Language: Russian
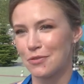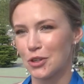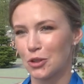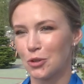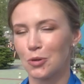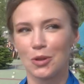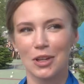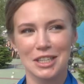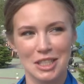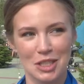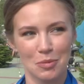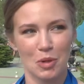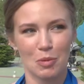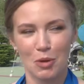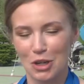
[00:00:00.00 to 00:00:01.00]
вернулось, и
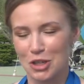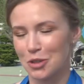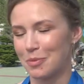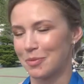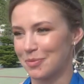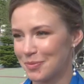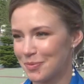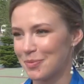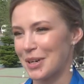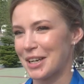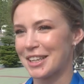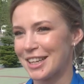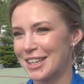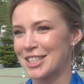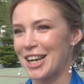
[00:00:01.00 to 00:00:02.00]
мы можем
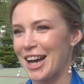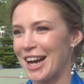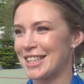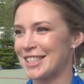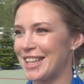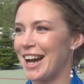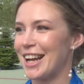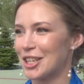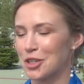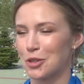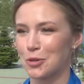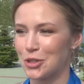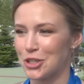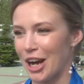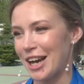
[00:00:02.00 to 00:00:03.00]
продолжать дальше
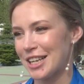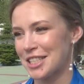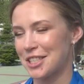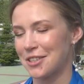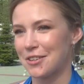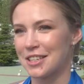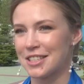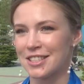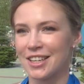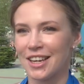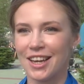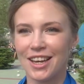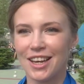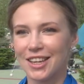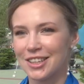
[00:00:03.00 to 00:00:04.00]
участвовать,
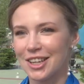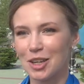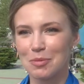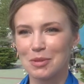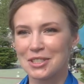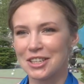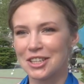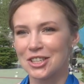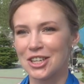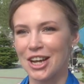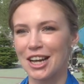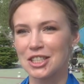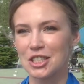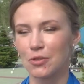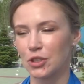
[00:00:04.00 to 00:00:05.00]
как бы
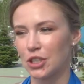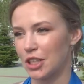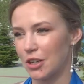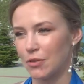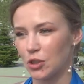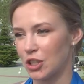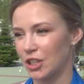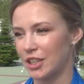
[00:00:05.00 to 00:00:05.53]
заряжаться вот этой вот